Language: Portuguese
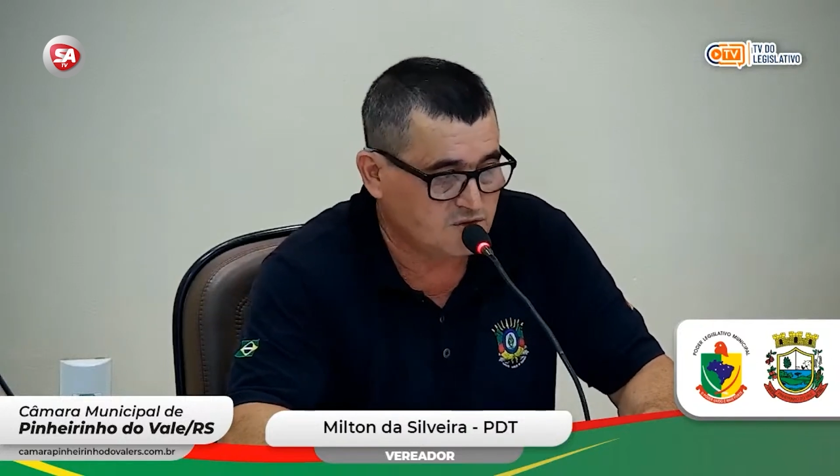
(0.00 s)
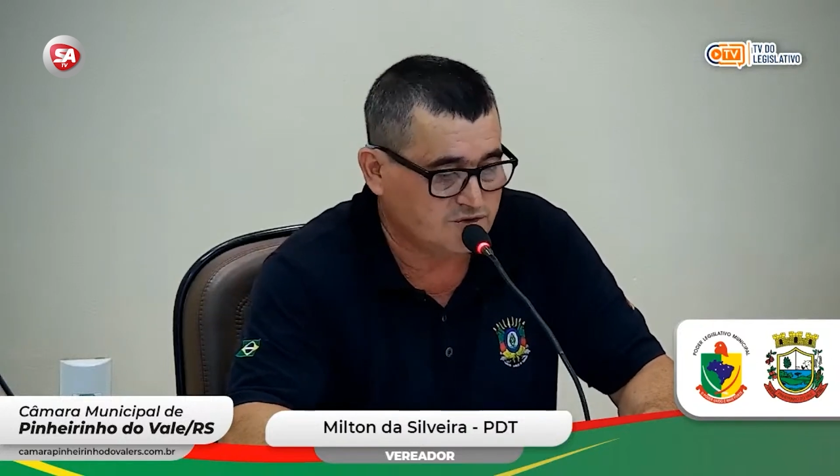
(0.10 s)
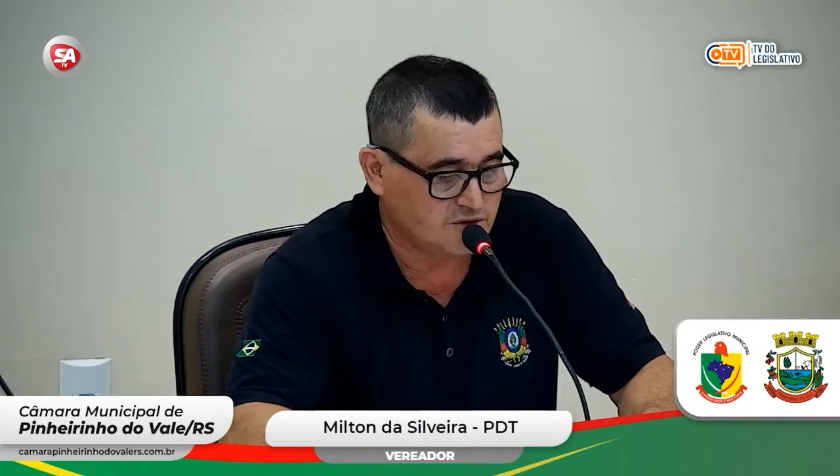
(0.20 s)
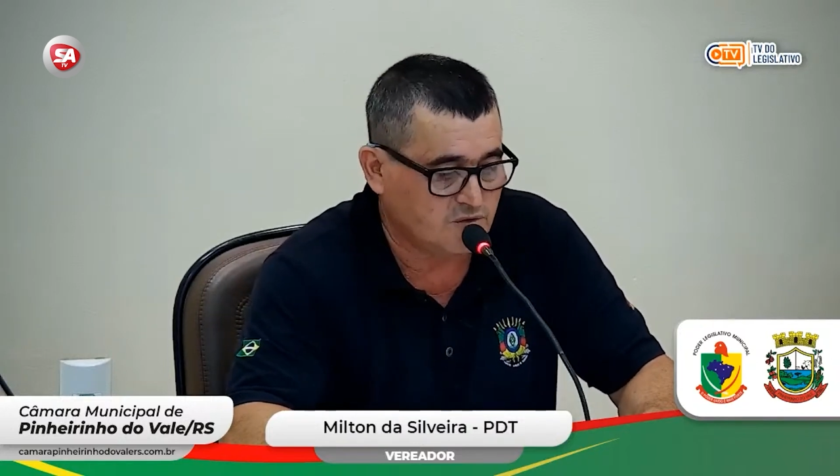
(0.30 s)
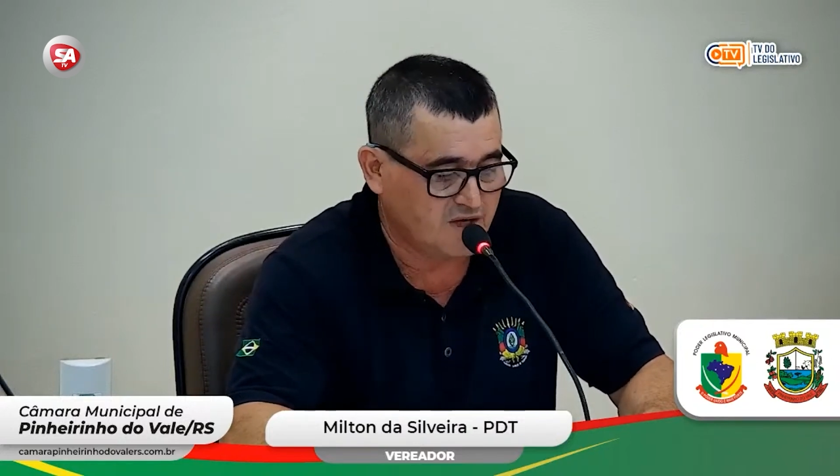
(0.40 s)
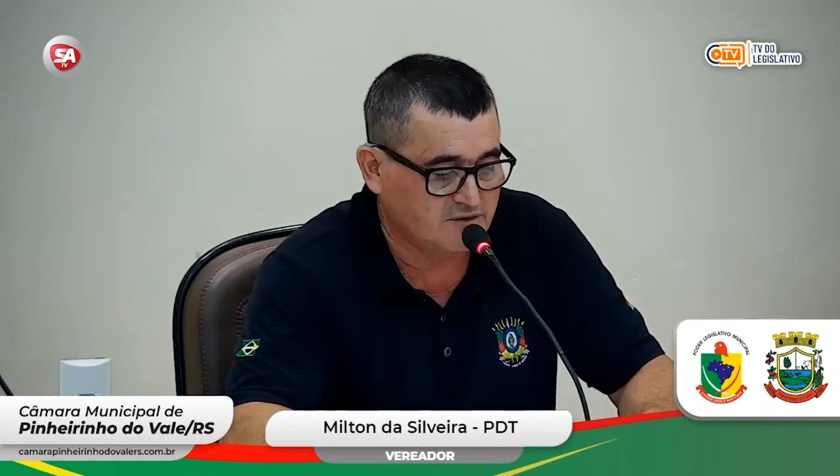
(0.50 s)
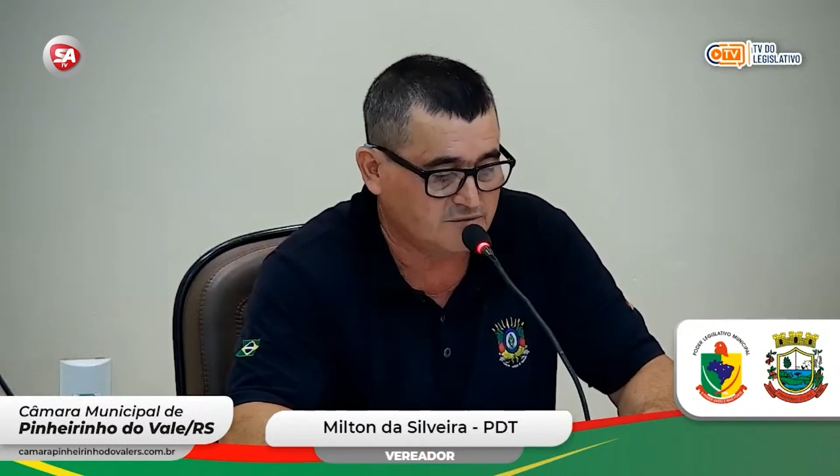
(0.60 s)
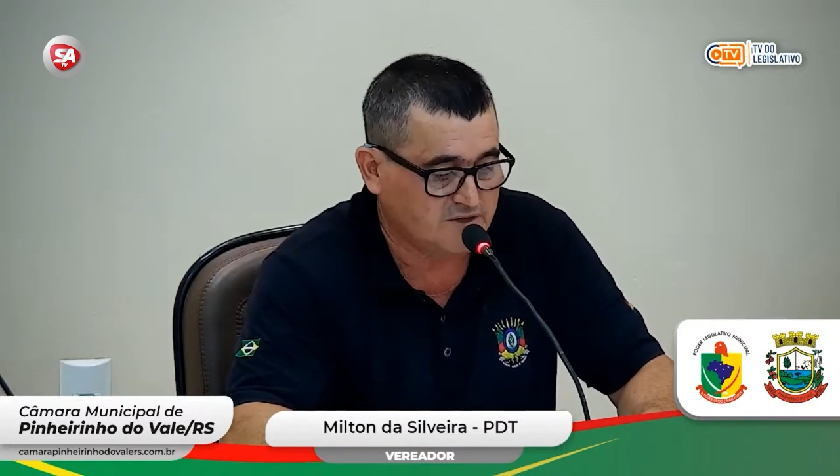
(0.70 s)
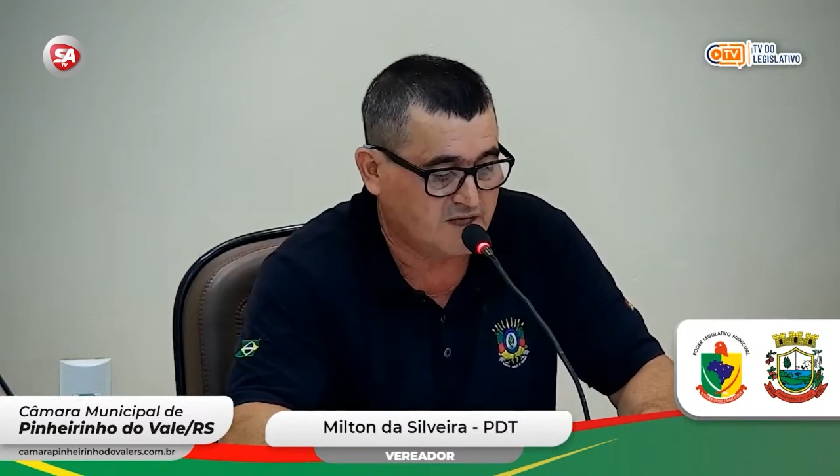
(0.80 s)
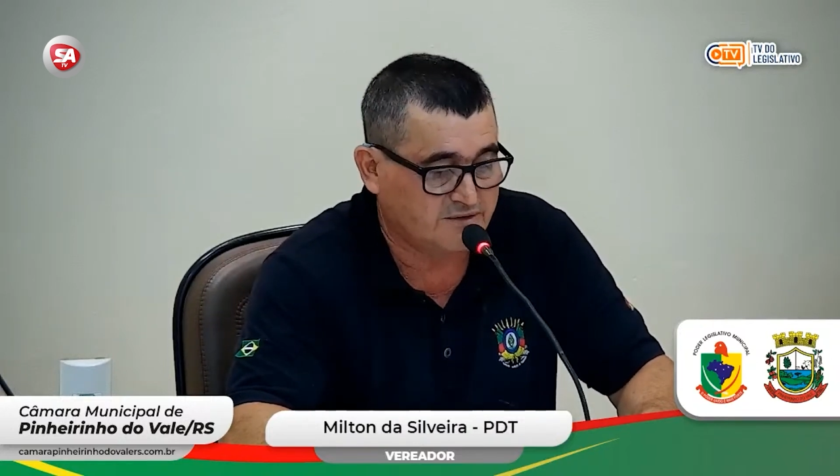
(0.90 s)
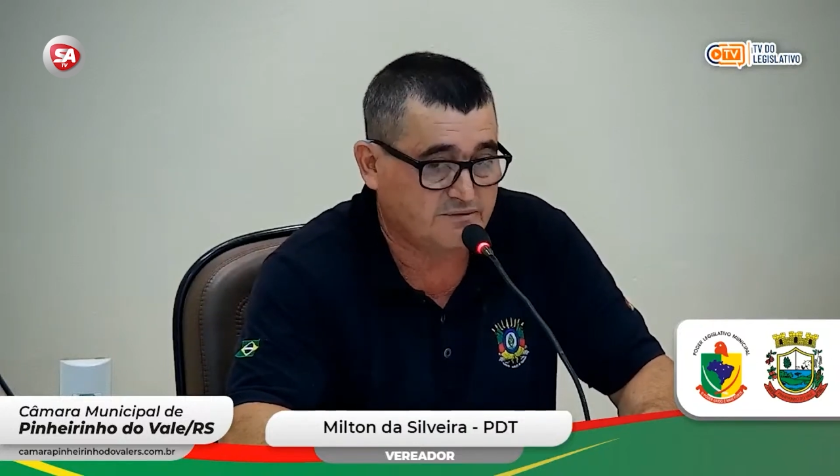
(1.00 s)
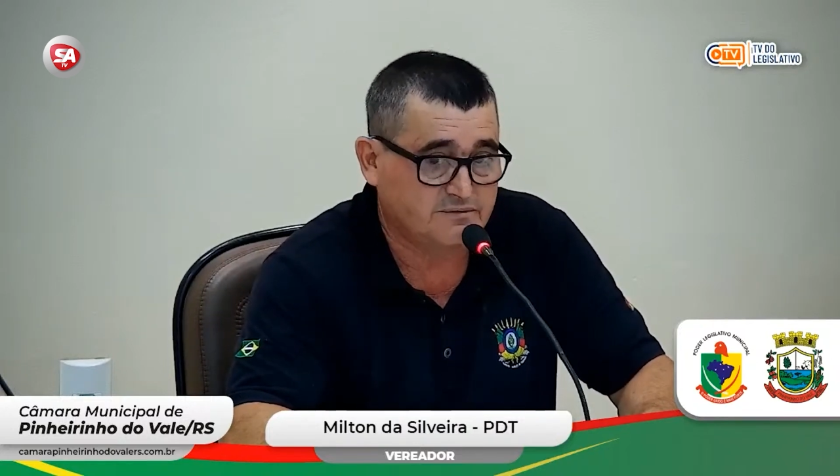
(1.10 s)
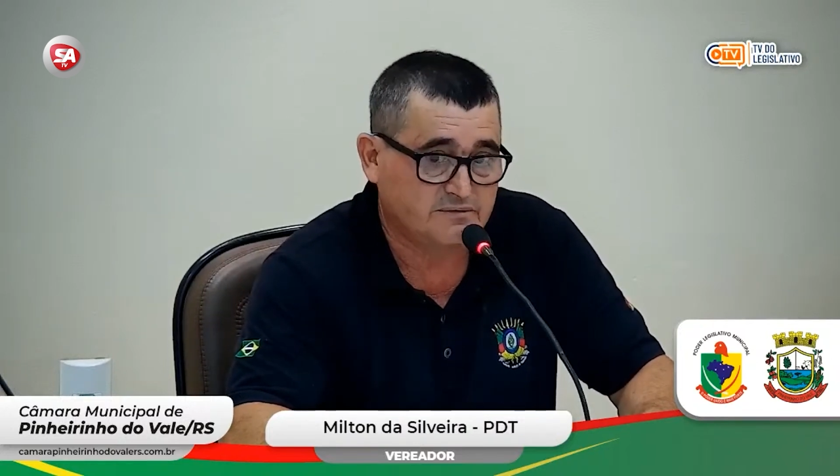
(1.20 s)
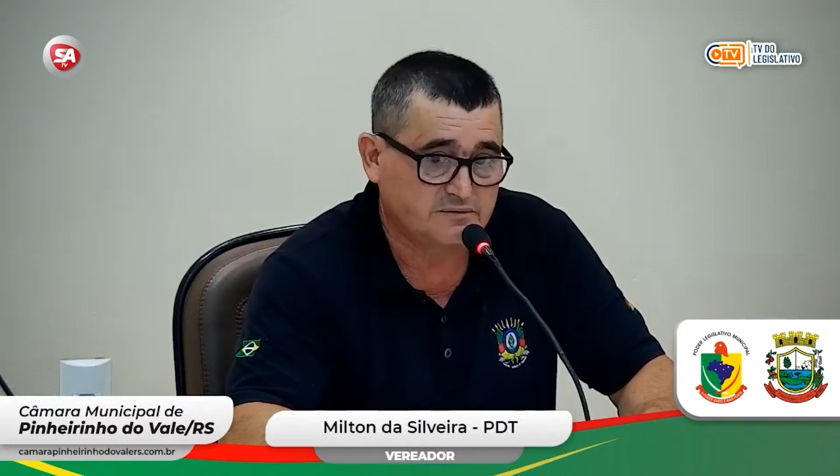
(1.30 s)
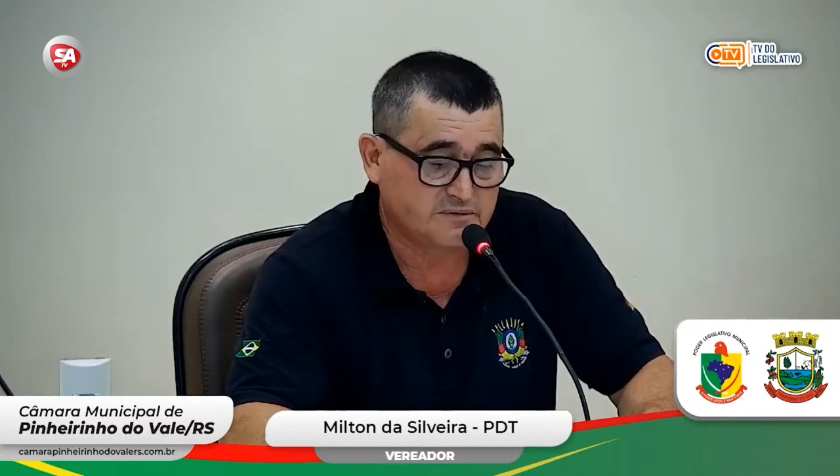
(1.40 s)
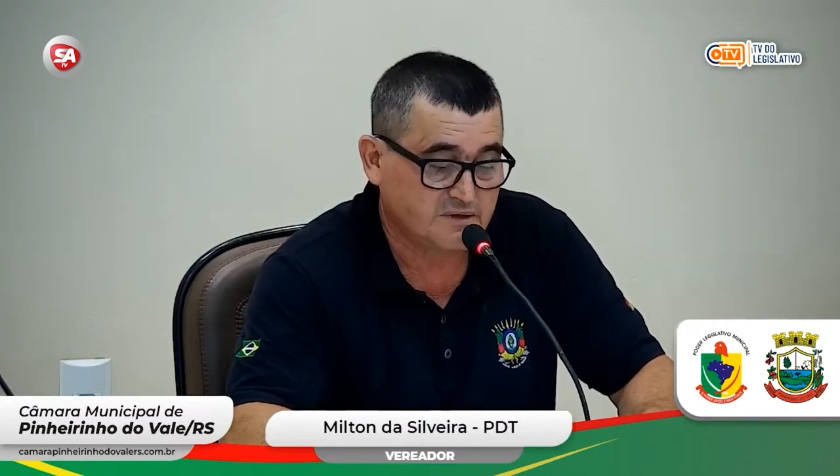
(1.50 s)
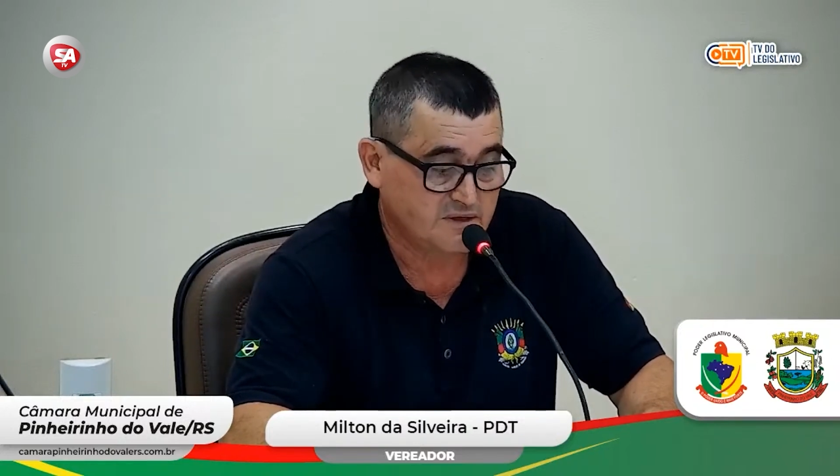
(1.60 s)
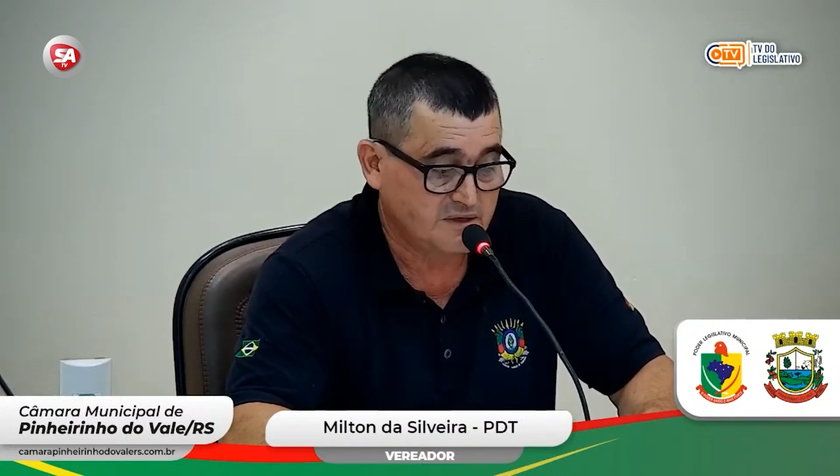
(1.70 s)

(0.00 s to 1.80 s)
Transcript: contra o Elton Tato.